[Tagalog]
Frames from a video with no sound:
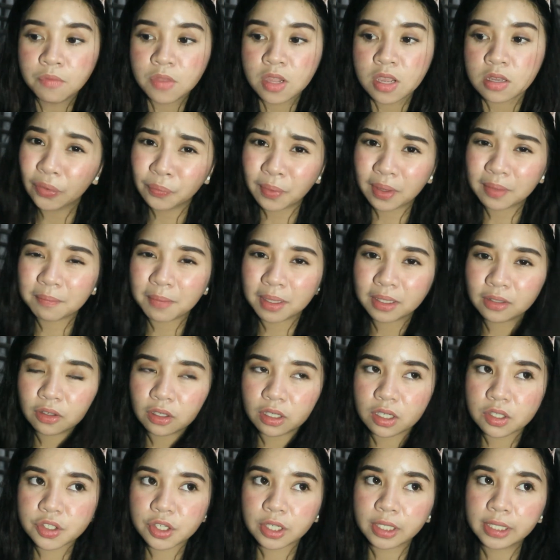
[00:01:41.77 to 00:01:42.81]
On one month ko
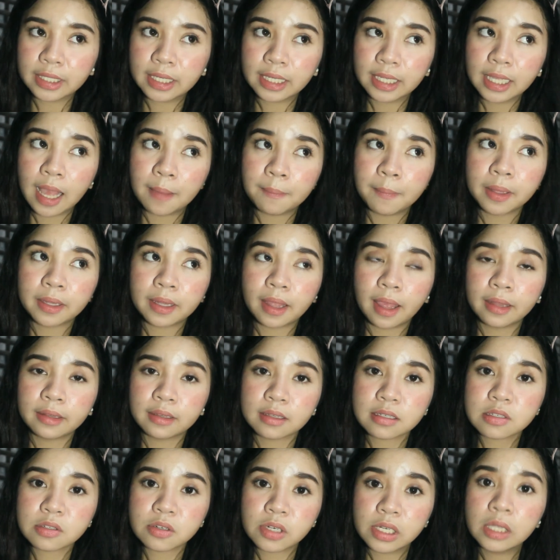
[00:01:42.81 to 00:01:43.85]
na siyang ginagamit and
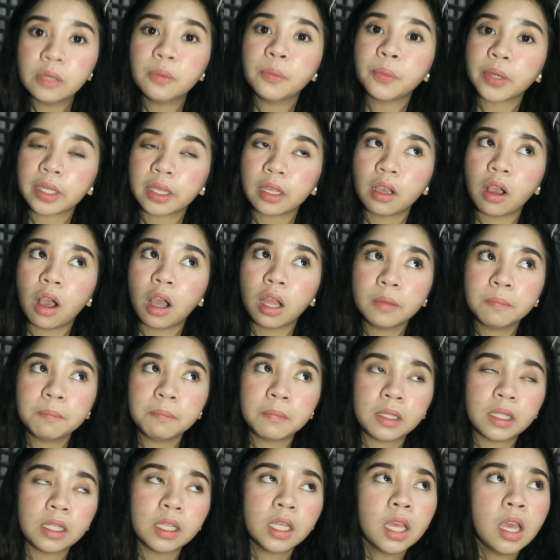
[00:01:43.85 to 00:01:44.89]
it's really working on
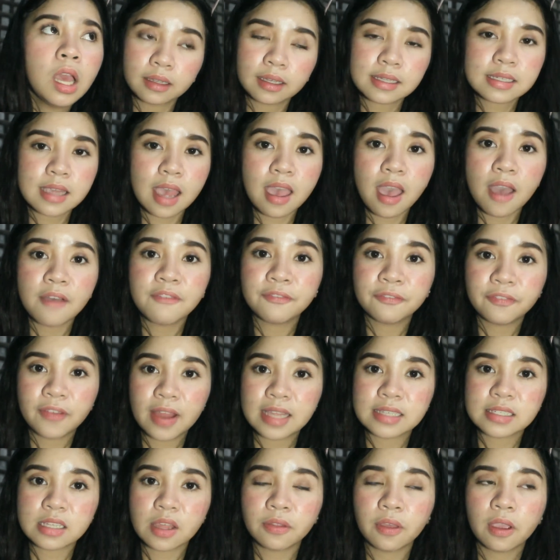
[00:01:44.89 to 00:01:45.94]
me kasi I have
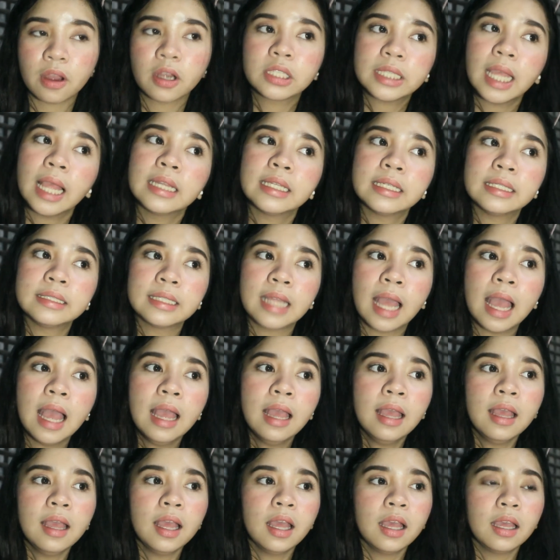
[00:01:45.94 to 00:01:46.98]
friends and they're telling na
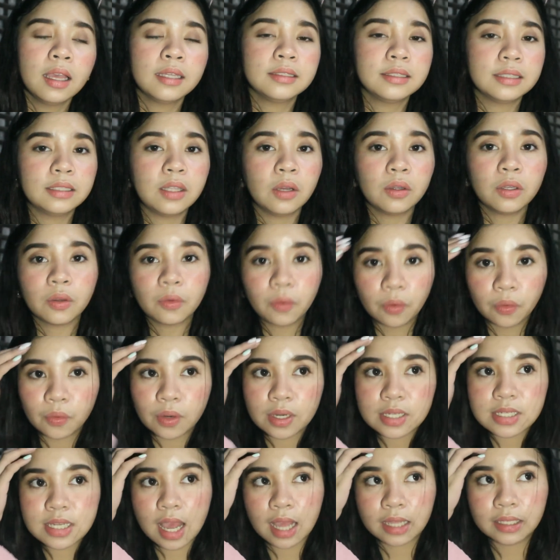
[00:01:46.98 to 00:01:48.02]
hindi daw
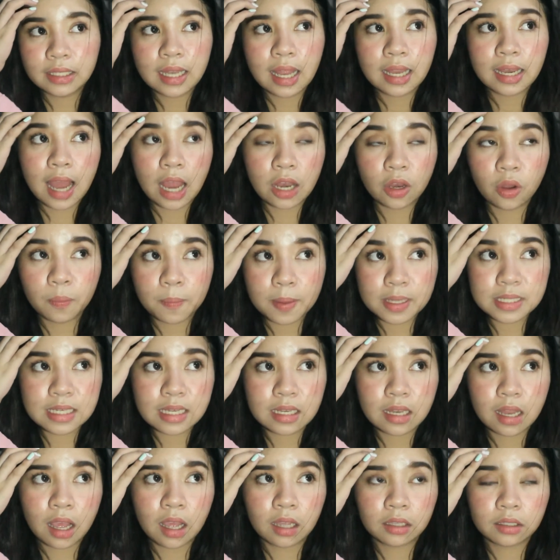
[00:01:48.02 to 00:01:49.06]
nag-work sa kanila, lalo pa
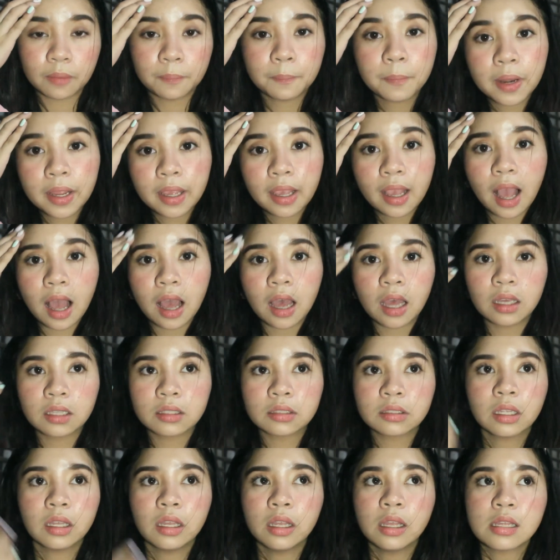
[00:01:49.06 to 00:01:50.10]
silang nag-breakout,
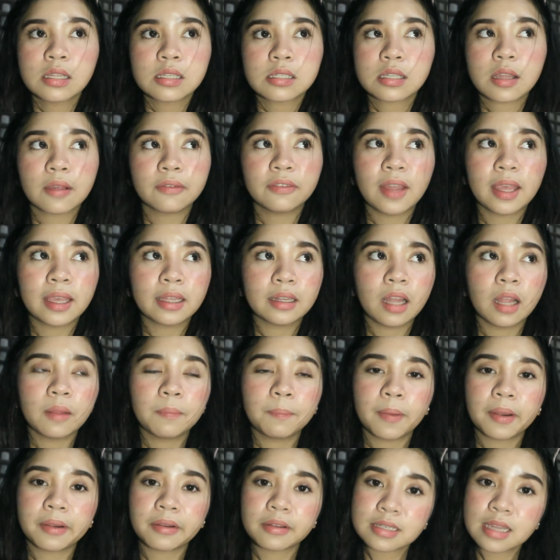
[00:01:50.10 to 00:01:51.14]
stuff like that.
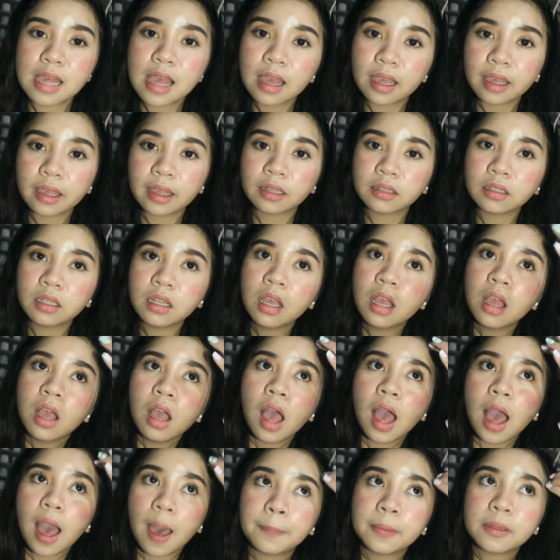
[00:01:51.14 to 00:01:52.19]
Pero sa akin,
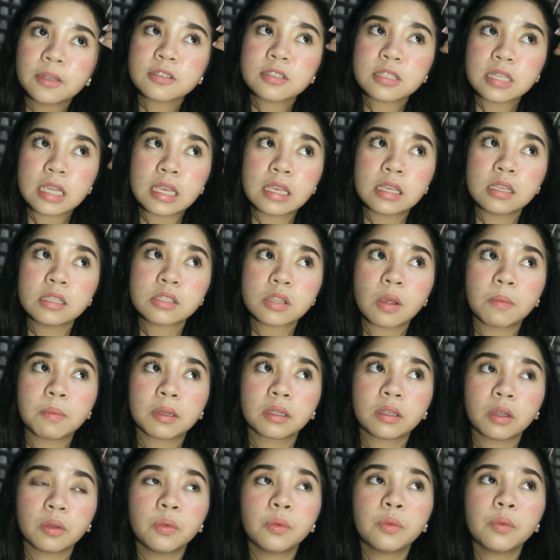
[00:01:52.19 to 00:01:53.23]
happy to say,
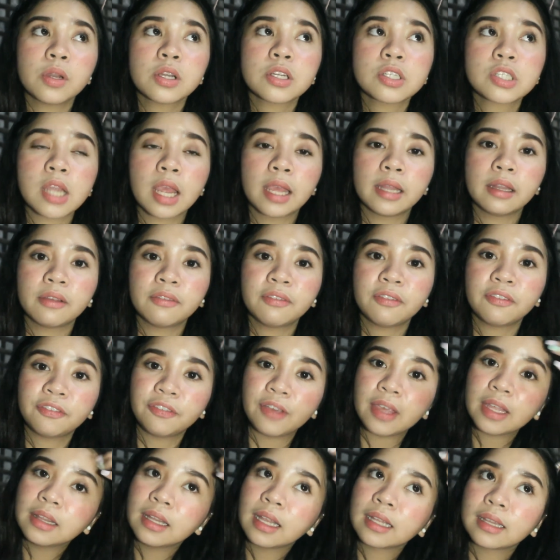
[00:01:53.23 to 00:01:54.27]
sobrang nag-work siya and
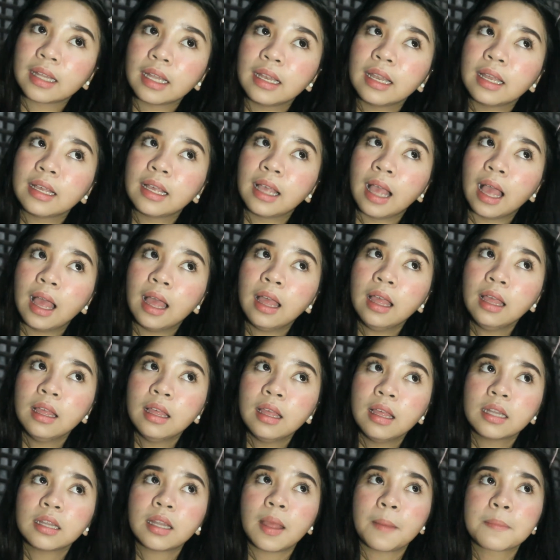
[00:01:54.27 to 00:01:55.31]
nag-fade na talaga.
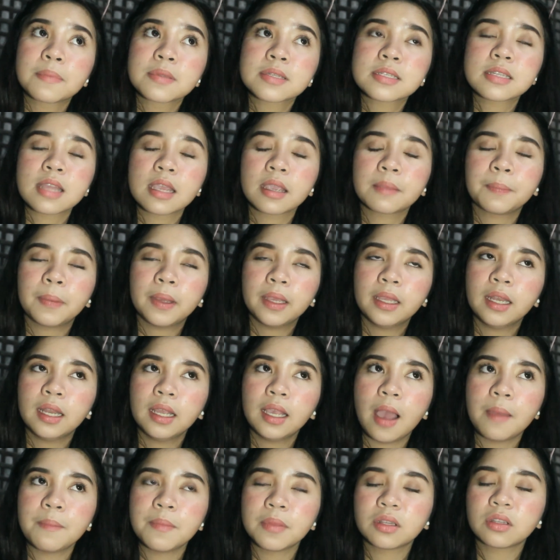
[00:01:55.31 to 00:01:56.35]
Tapos like, pag
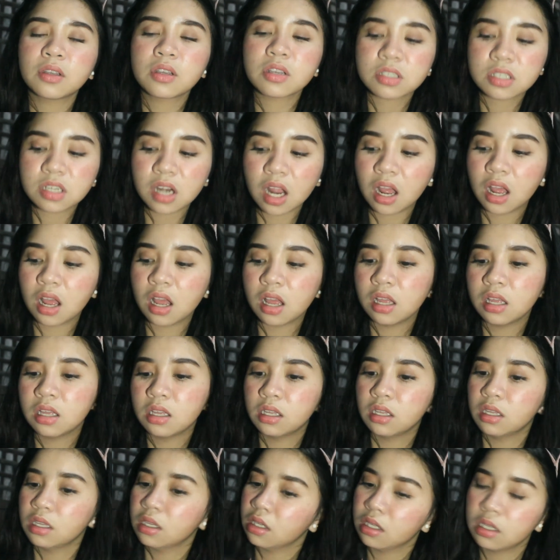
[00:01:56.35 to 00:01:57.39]
ginagamit ko siya,
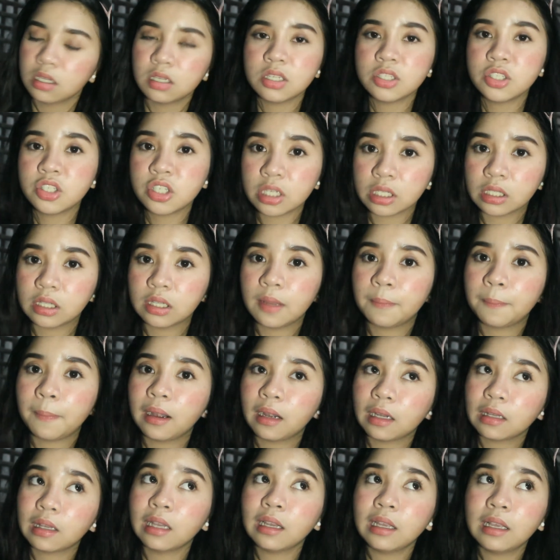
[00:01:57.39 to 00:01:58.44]
legit na
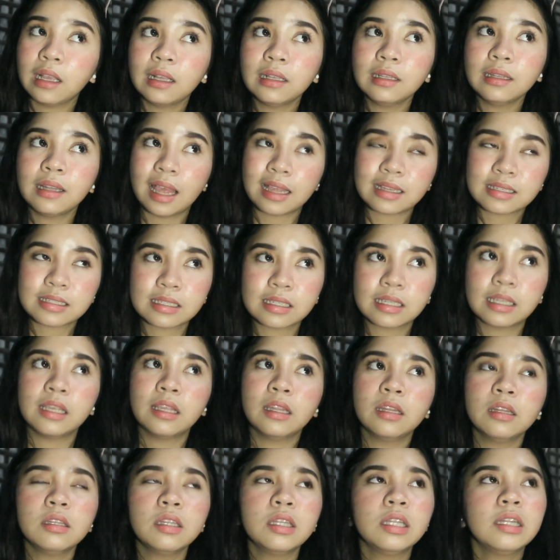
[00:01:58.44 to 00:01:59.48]
para talagang glass
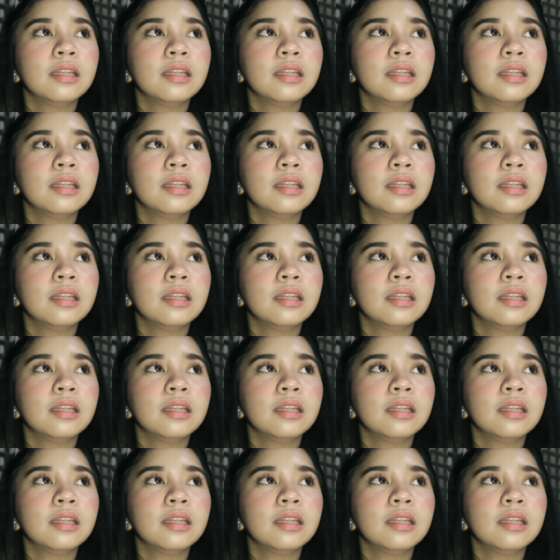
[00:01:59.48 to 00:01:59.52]
skin.